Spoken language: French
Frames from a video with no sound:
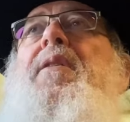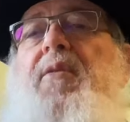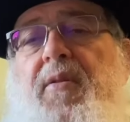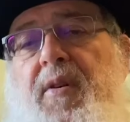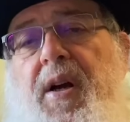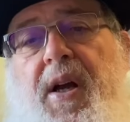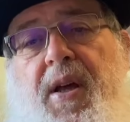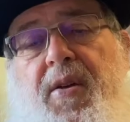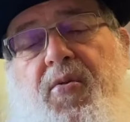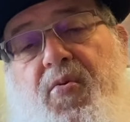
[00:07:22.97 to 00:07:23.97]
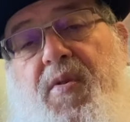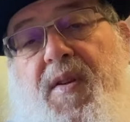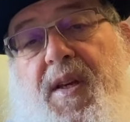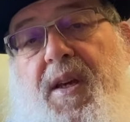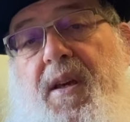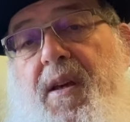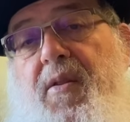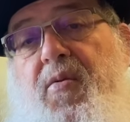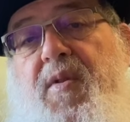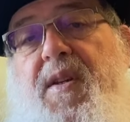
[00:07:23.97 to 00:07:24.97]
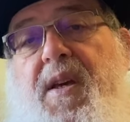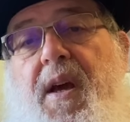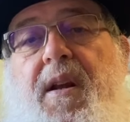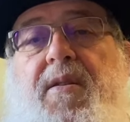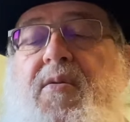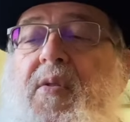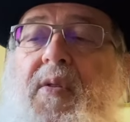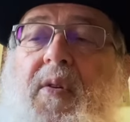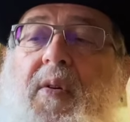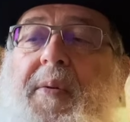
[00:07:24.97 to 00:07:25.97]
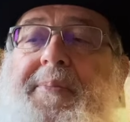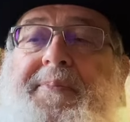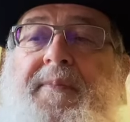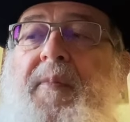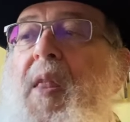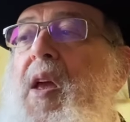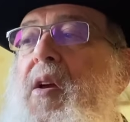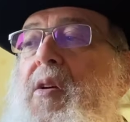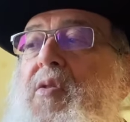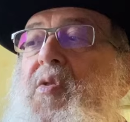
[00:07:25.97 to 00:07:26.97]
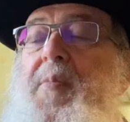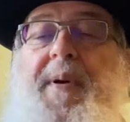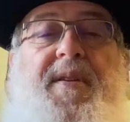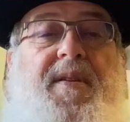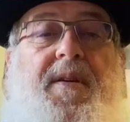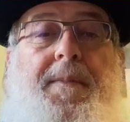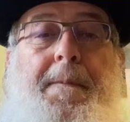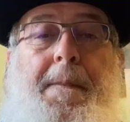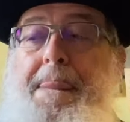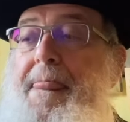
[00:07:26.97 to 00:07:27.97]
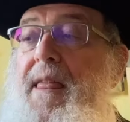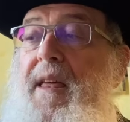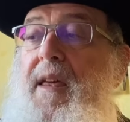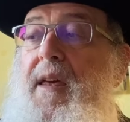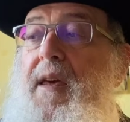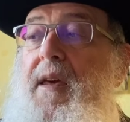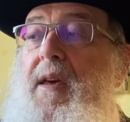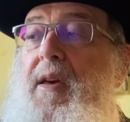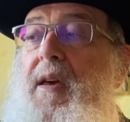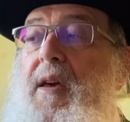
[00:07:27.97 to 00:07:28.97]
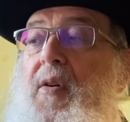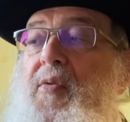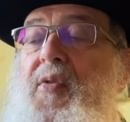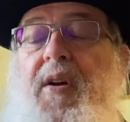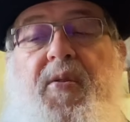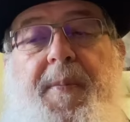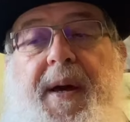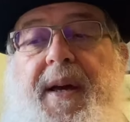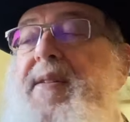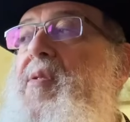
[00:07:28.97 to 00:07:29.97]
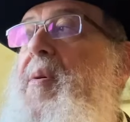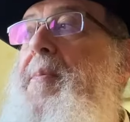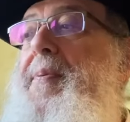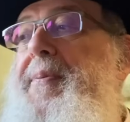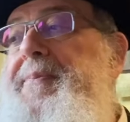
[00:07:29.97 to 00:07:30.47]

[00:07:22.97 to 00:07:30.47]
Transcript: euh, tout, tout ce qui allait se, se passer. Et on voit que par exemple,